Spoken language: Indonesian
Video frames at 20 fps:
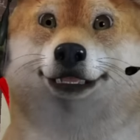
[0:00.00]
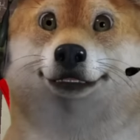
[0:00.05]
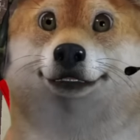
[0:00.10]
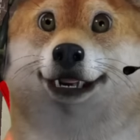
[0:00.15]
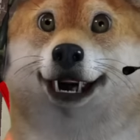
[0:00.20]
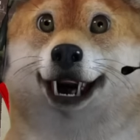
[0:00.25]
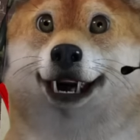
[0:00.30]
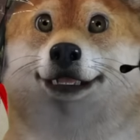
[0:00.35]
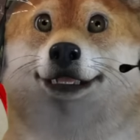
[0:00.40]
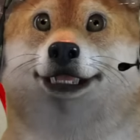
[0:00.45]
nih
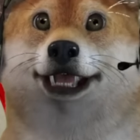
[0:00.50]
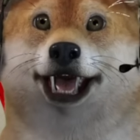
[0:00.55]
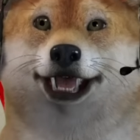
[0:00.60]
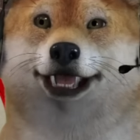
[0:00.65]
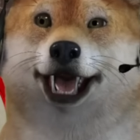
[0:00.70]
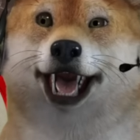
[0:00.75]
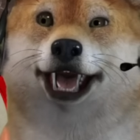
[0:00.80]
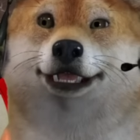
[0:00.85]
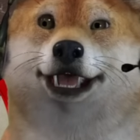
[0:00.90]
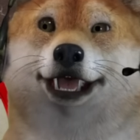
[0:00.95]
aduh
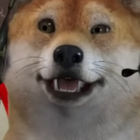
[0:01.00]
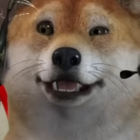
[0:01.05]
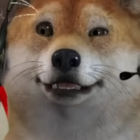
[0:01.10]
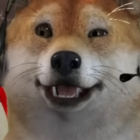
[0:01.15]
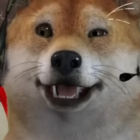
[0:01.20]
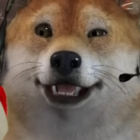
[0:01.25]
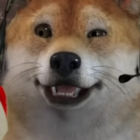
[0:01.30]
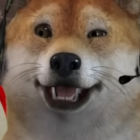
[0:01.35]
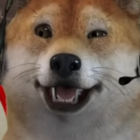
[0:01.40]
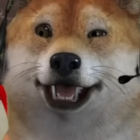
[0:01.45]
udah habis
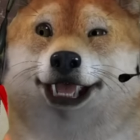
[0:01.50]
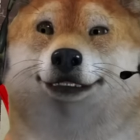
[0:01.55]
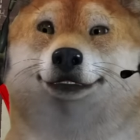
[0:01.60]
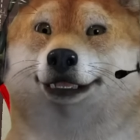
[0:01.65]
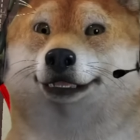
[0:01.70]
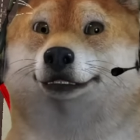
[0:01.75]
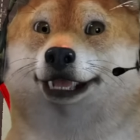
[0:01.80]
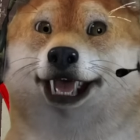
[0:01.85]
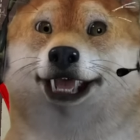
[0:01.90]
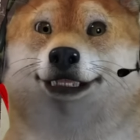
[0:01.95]
lupa Ubit
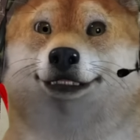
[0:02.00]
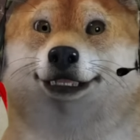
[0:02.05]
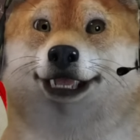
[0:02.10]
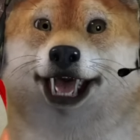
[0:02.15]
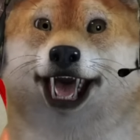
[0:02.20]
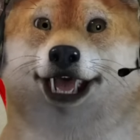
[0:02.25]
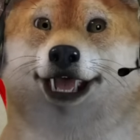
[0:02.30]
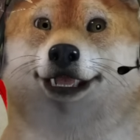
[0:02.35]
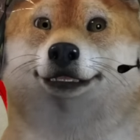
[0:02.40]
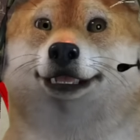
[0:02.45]

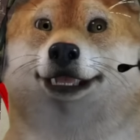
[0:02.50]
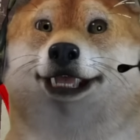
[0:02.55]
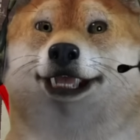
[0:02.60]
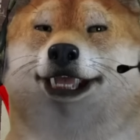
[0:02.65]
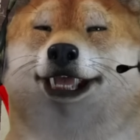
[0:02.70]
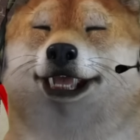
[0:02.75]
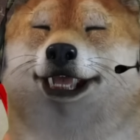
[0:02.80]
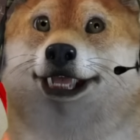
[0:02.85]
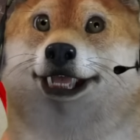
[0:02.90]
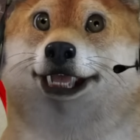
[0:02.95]
September
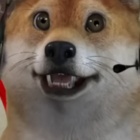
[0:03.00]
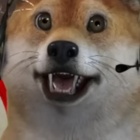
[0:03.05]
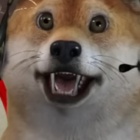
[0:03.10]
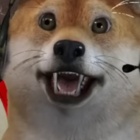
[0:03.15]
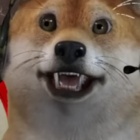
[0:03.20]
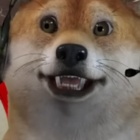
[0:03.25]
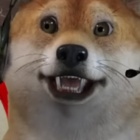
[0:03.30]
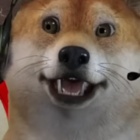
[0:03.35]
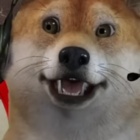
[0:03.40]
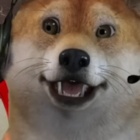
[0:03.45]

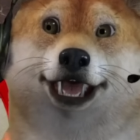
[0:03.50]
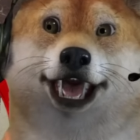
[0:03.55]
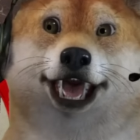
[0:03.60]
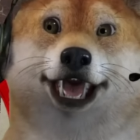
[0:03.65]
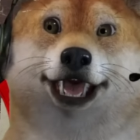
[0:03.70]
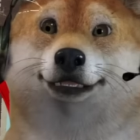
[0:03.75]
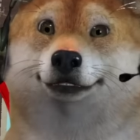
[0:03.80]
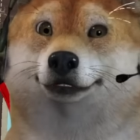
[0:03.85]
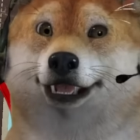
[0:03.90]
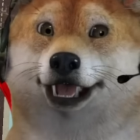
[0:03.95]
habisnya
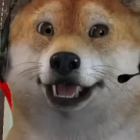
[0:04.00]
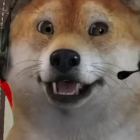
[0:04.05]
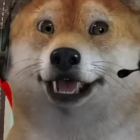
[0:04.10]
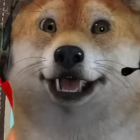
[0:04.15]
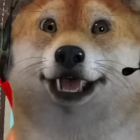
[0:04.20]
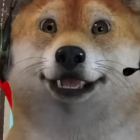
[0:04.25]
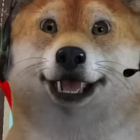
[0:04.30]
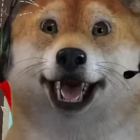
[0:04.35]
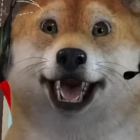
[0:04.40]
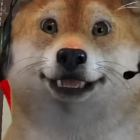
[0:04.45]
September ini
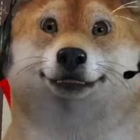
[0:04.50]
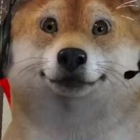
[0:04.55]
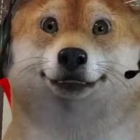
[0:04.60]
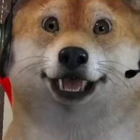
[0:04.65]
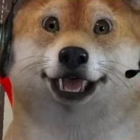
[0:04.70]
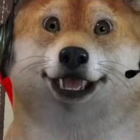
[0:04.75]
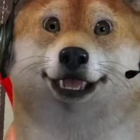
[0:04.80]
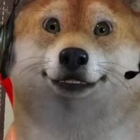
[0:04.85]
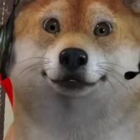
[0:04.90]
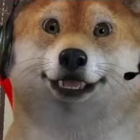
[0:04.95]
masih bulan
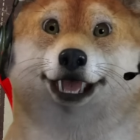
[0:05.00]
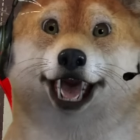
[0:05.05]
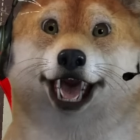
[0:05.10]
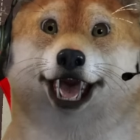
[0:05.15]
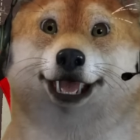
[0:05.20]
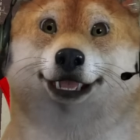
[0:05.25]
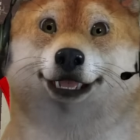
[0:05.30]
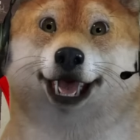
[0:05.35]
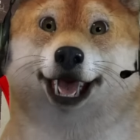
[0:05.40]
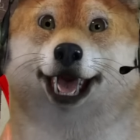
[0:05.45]
April
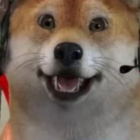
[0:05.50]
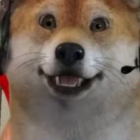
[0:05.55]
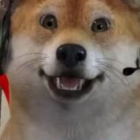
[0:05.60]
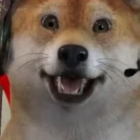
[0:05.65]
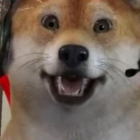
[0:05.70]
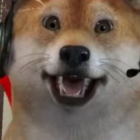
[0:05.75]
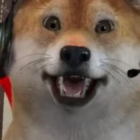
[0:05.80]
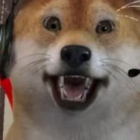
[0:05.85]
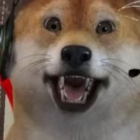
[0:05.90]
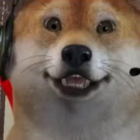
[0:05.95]
cocok
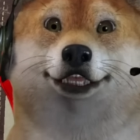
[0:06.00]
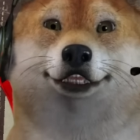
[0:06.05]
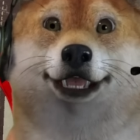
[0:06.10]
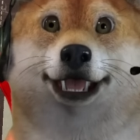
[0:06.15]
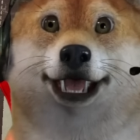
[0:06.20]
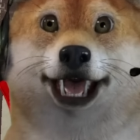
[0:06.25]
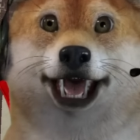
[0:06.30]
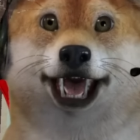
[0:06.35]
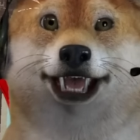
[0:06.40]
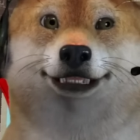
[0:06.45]
Juni
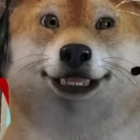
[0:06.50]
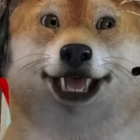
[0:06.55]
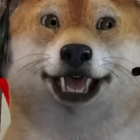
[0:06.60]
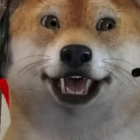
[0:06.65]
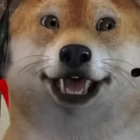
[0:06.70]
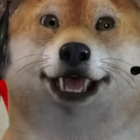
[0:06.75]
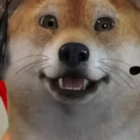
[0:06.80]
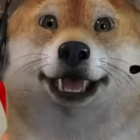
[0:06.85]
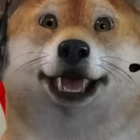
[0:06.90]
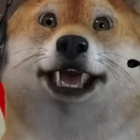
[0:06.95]

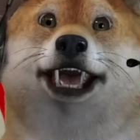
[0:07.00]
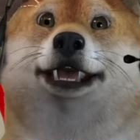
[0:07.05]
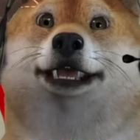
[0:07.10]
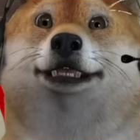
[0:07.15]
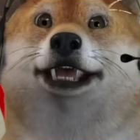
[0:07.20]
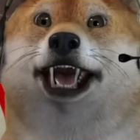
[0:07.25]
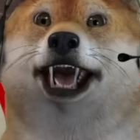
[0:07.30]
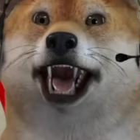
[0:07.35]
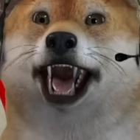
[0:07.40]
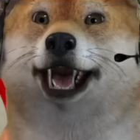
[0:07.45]
masih masih
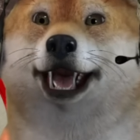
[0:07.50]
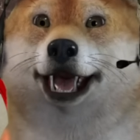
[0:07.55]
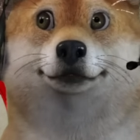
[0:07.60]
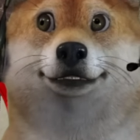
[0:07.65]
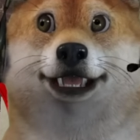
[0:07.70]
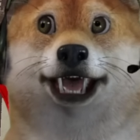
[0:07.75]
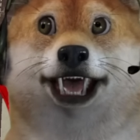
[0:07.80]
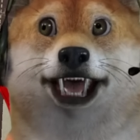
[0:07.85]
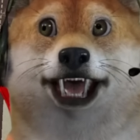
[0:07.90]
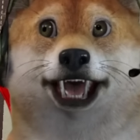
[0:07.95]
belum
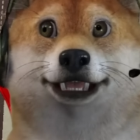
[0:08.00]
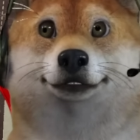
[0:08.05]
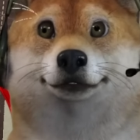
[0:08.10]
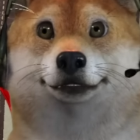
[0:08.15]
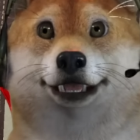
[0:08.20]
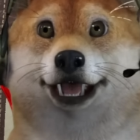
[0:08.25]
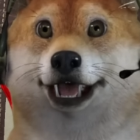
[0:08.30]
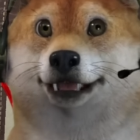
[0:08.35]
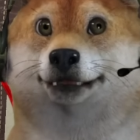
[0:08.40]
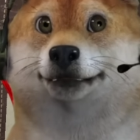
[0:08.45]

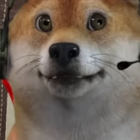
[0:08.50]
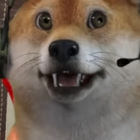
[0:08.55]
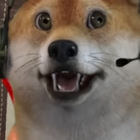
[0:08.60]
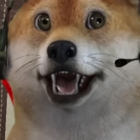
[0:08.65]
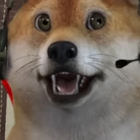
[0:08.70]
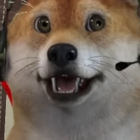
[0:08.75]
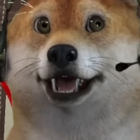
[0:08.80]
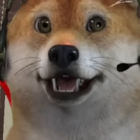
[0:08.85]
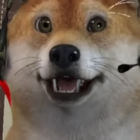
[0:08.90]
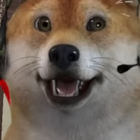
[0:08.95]
gravel dia
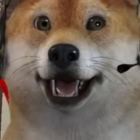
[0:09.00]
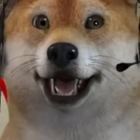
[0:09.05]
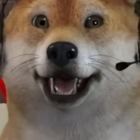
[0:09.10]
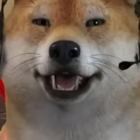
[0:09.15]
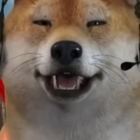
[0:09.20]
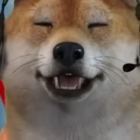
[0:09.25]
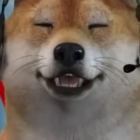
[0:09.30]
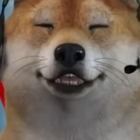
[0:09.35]
bawa barang ya